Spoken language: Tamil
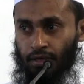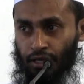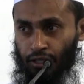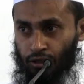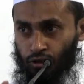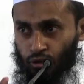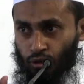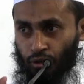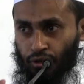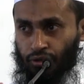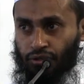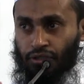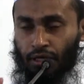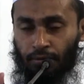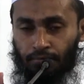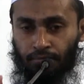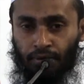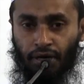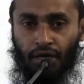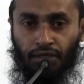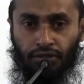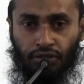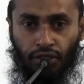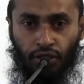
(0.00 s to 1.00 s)
எந்த ஒரு
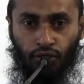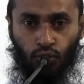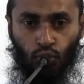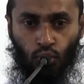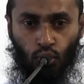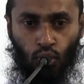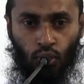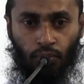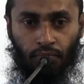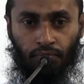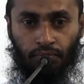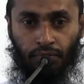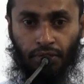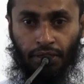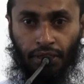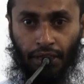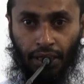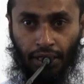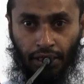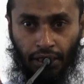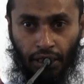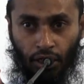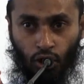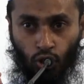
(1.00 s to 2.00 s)
சம்பாத்தியத்துக்கும்
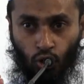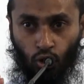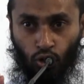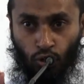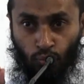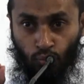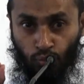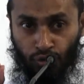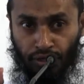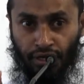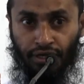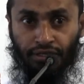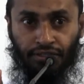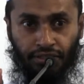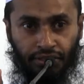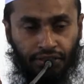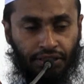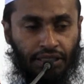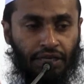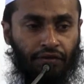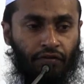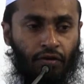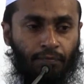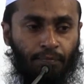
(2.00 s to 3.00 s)
எங்களுக்கு ஒரு முயற்சி
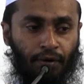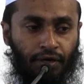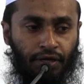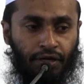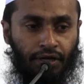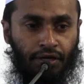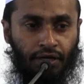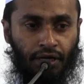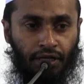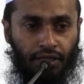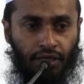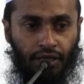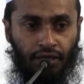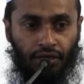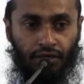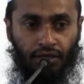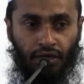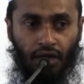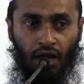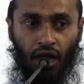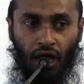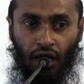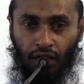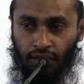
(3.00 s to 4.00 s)
தேவைப்படுகின்றது
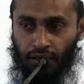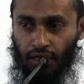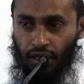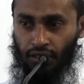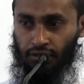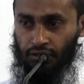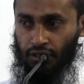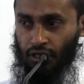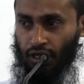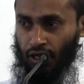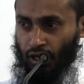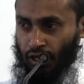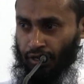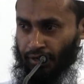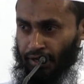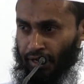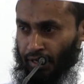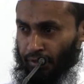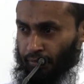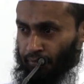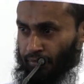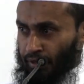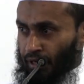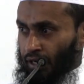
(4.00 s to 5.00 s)
அல்லா தலா
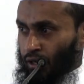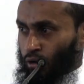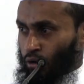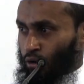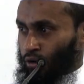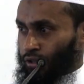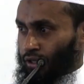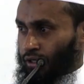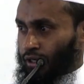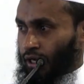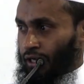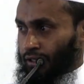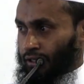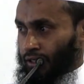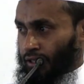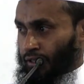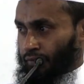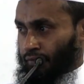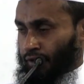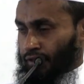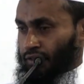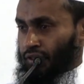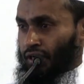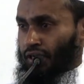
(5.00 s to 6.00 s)
மேலே ஓதிக்காட்டிய
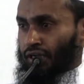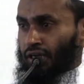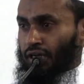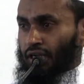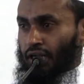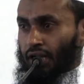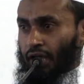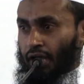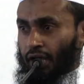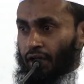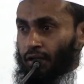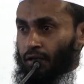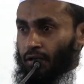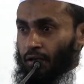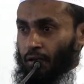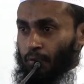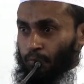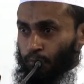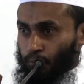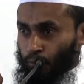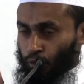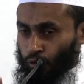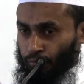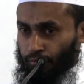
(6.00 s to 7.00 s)
இந்த வசனங்களிலே
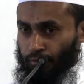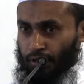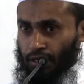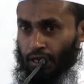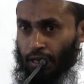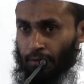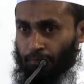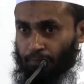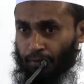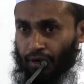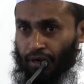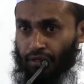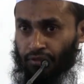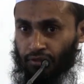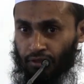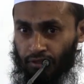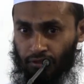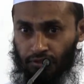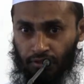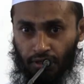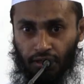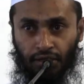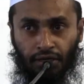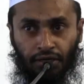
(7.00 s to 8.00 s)
பூமியிலே பறந்து
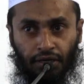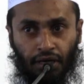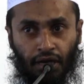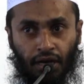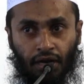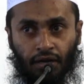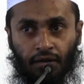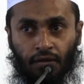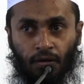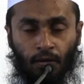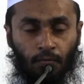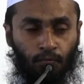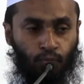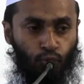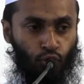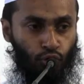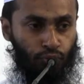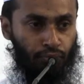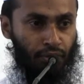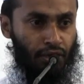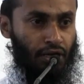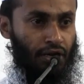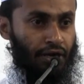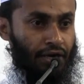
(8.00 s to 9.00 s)
செல்லுங்கள்
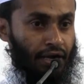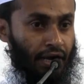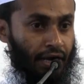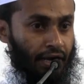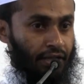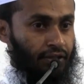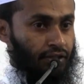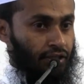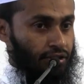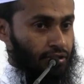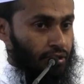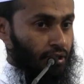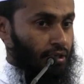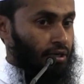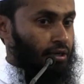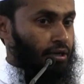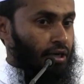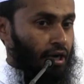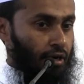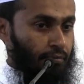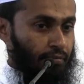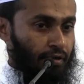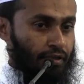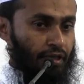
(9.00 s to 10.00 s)
பூமியிலே நடந்து
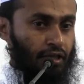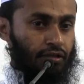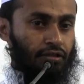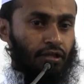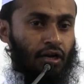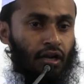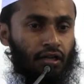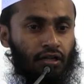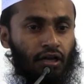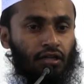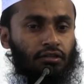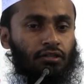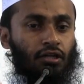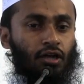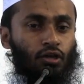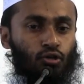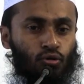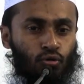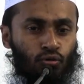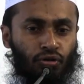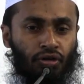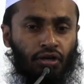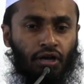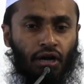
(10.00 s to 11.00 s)
செல்லுங்கள் என்பதைத்தான் அல்லா தலா
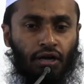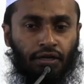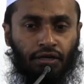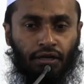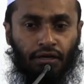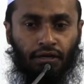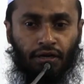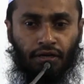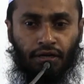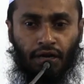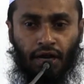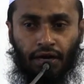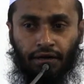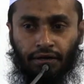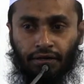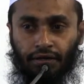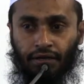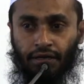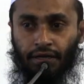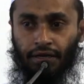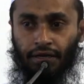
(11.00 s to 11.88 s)
சுட்டி காட்டியிருக்கின்றான்